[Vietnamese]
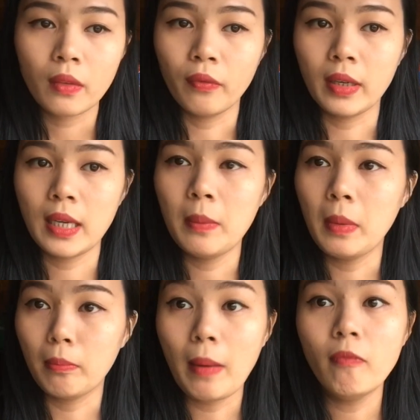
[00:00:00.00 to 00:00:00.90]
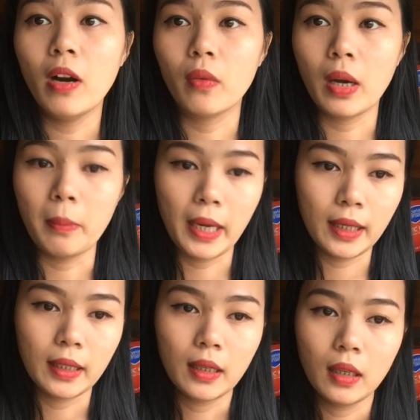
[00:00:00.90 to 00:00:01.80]
và khi mình bấm vào
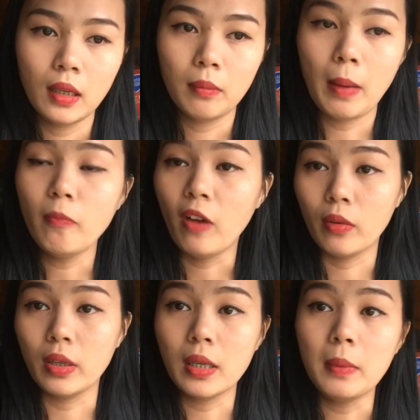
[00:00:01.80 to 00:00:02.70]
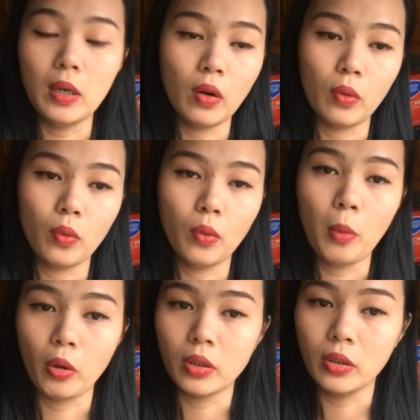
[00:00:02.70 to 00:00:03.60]
comment bấm vào những cái bình luận của
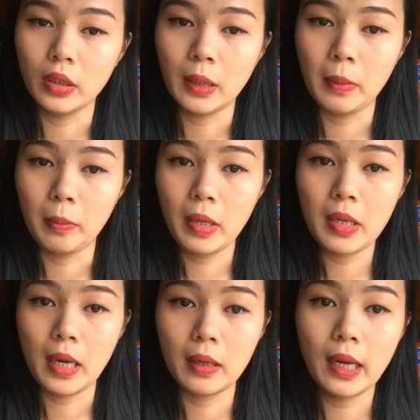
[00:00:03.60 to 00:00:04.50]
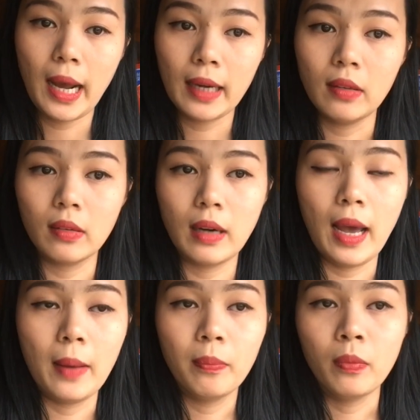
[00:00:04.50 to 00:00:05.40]
mọi người thì mình mới nhận ra được
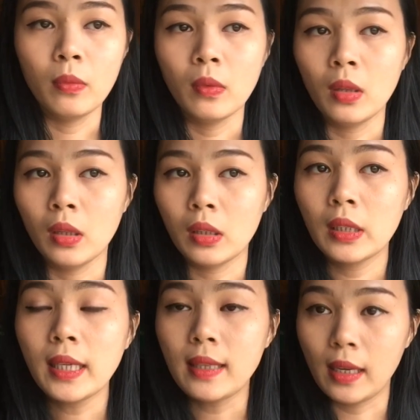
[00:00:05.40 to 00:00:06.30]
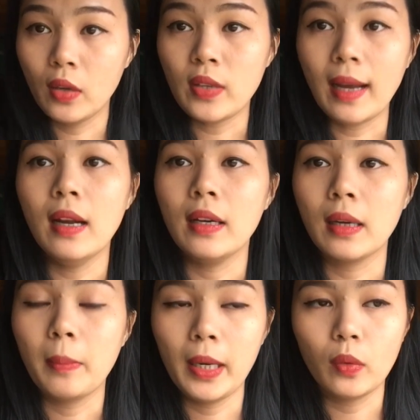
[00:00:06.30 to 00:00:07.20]
là cái chị đó trả lời
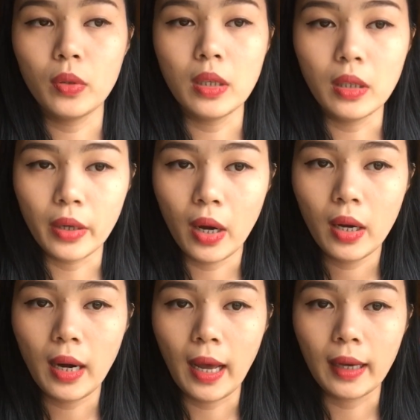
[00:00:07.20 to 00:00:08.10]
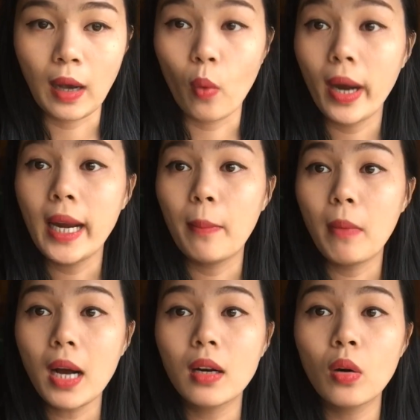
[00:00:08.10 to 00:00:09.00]
comment của những người đó là cậu ấy đã
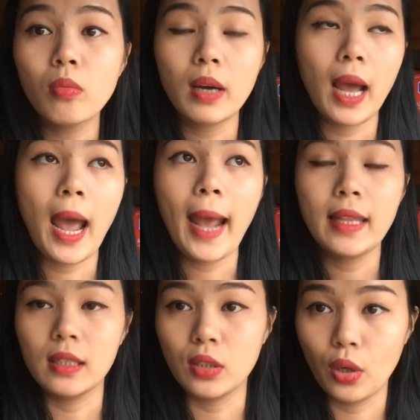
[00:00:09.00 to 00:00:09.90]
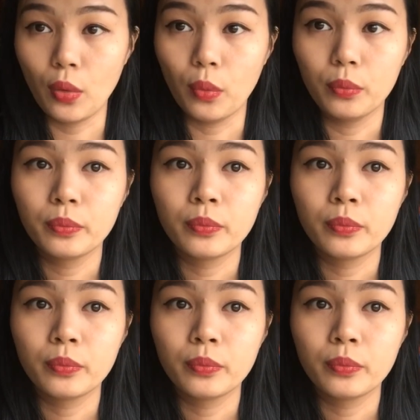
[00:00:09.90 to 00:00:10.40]
mất lúc 2 giờ chiều